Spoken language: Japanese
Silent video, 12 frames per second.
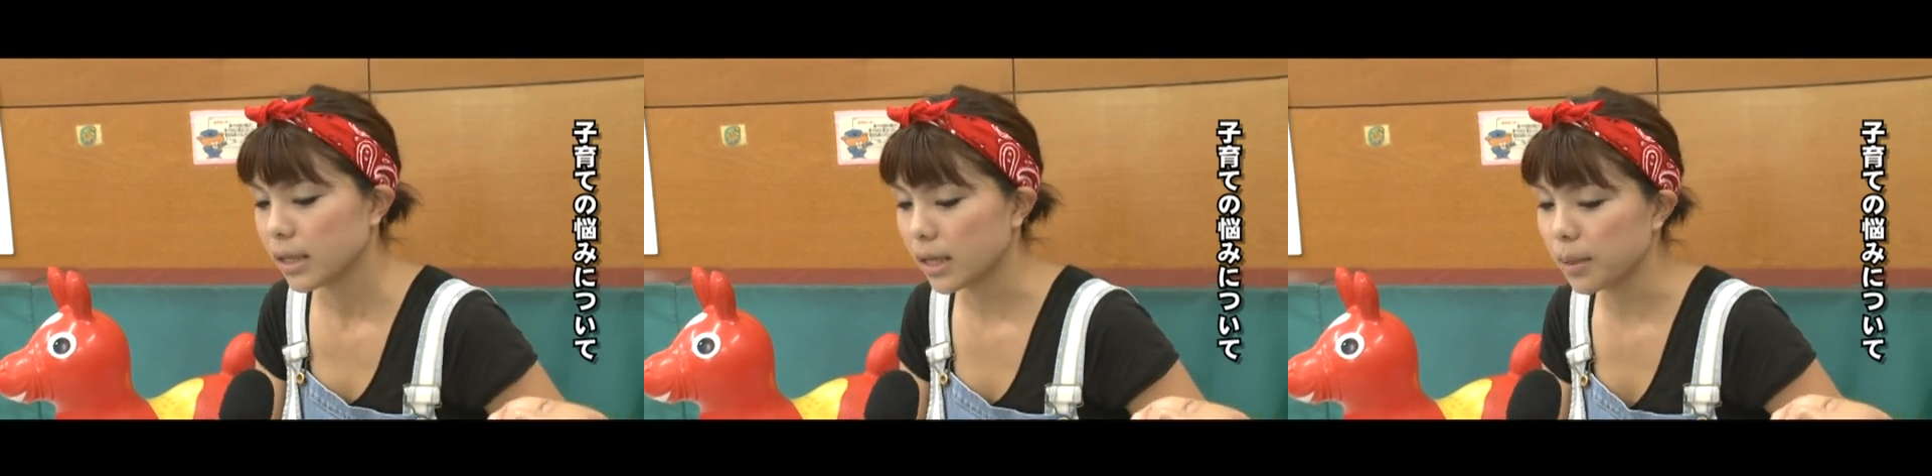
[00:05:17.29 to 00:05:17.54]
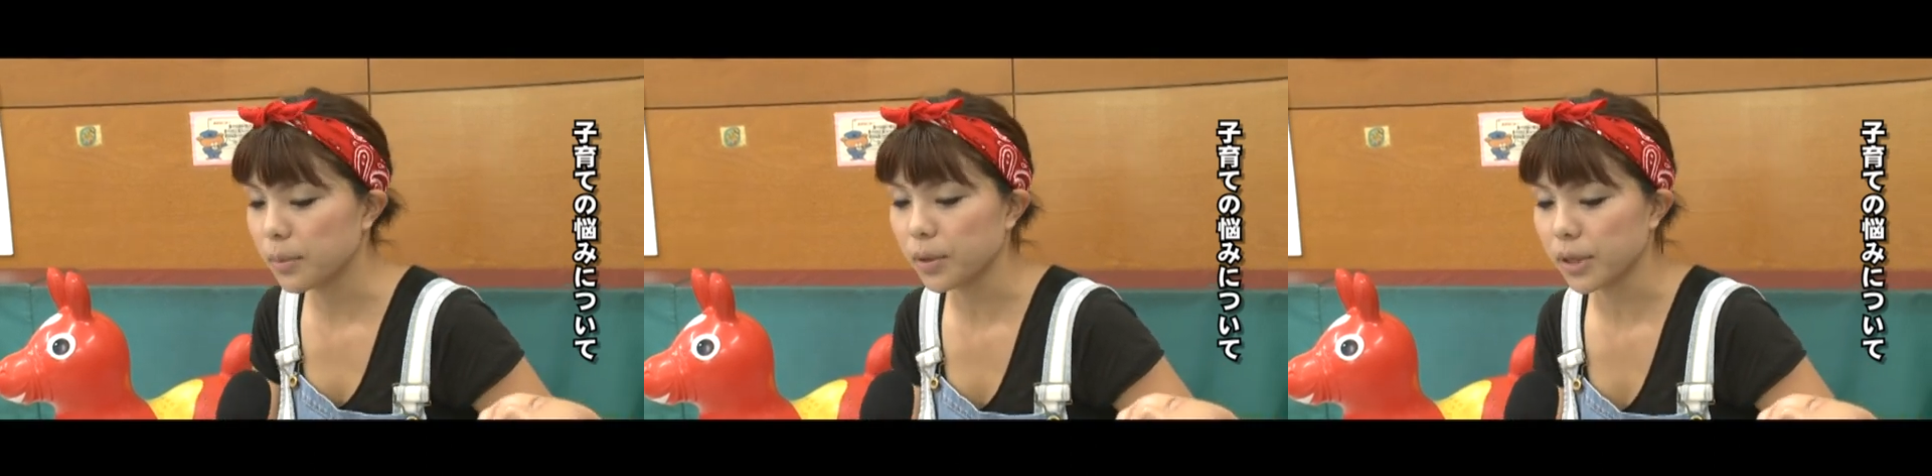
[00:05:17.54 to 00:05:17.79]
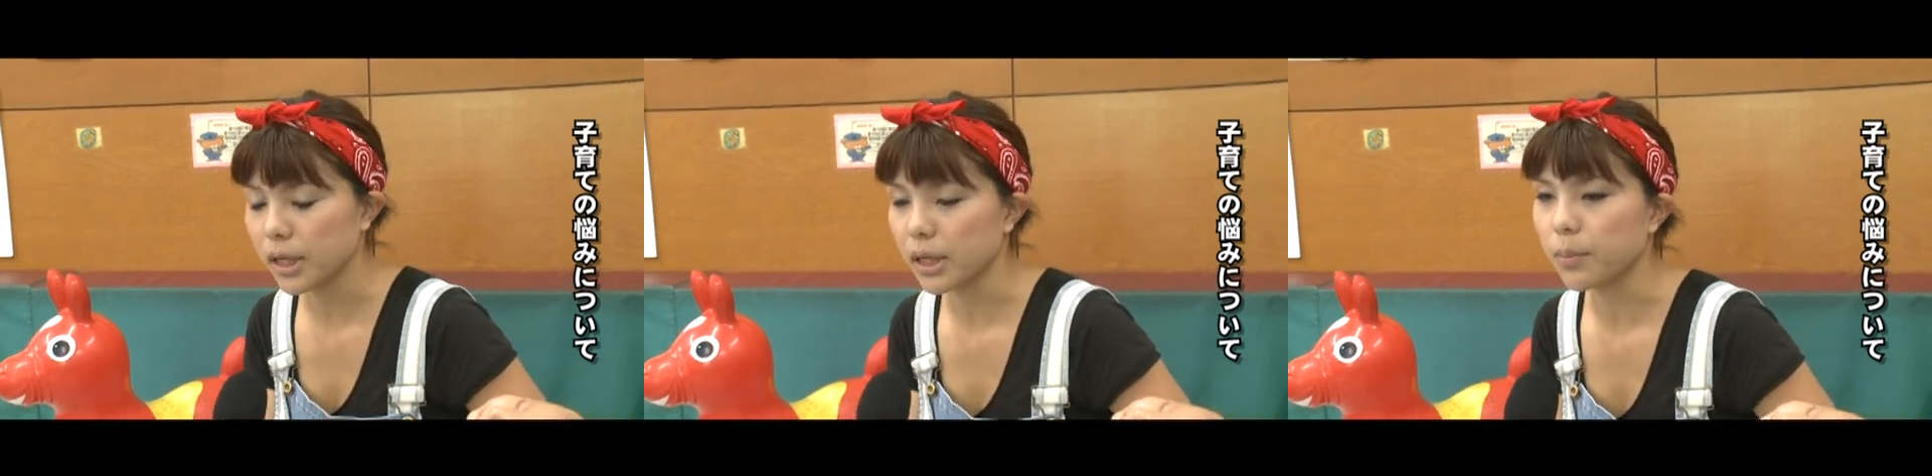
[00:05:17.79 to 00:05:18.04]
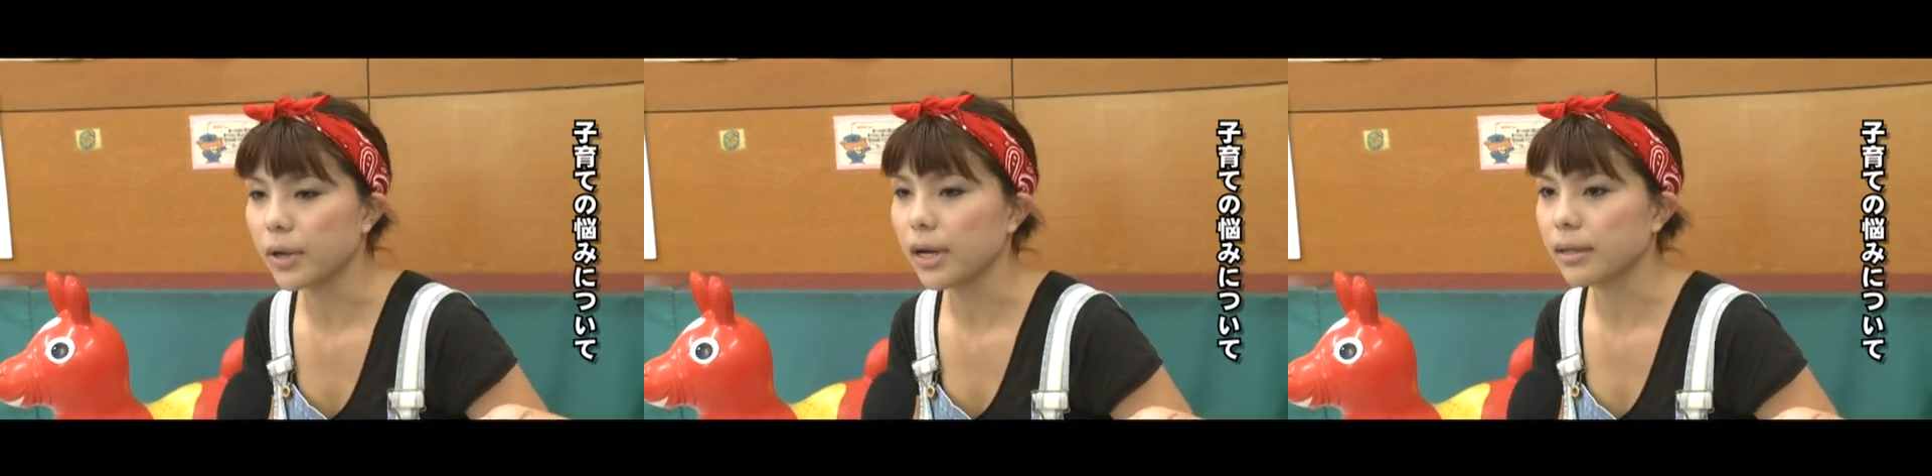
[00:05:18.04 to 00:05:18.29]
悩みを聞い
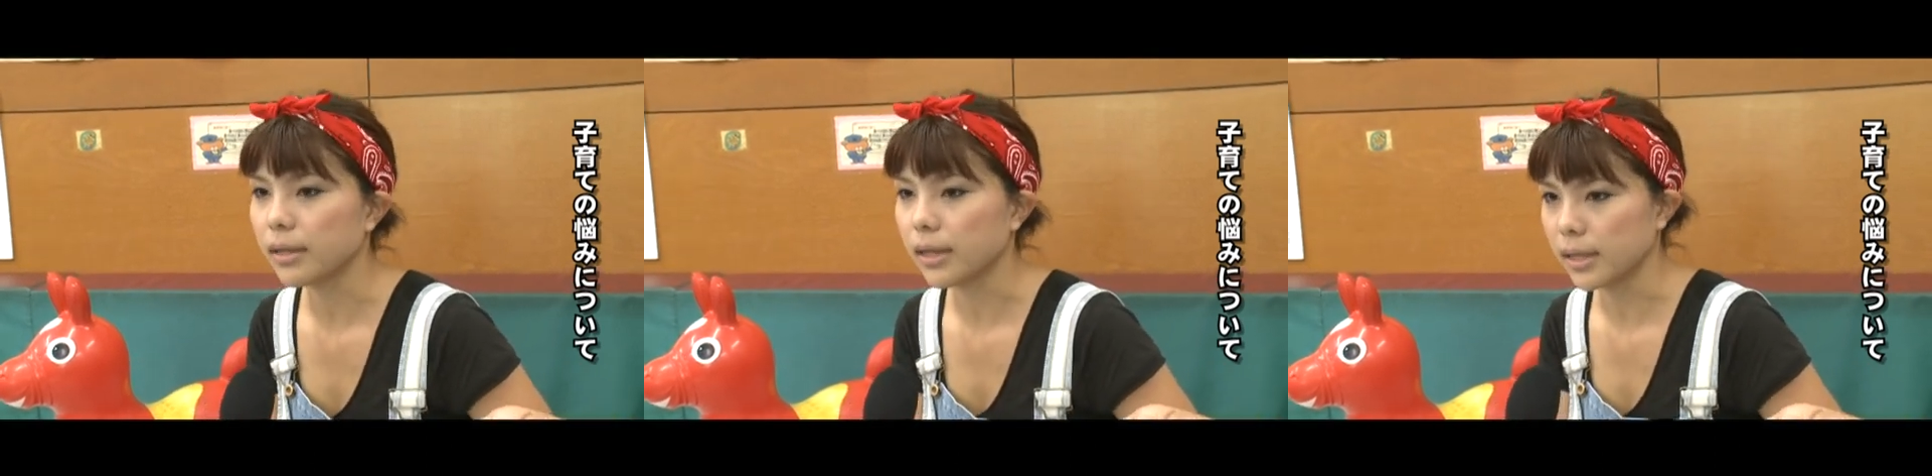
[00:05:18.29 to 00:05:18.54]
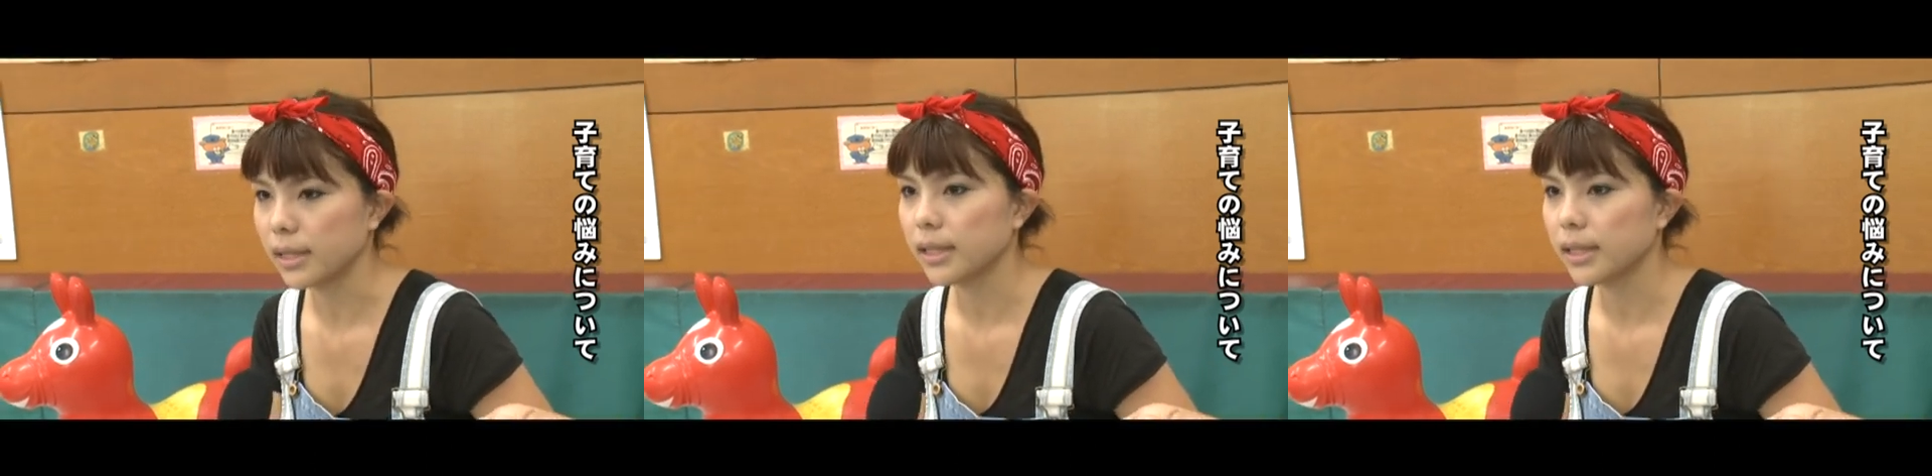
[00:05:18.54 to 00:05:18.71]
てもらったり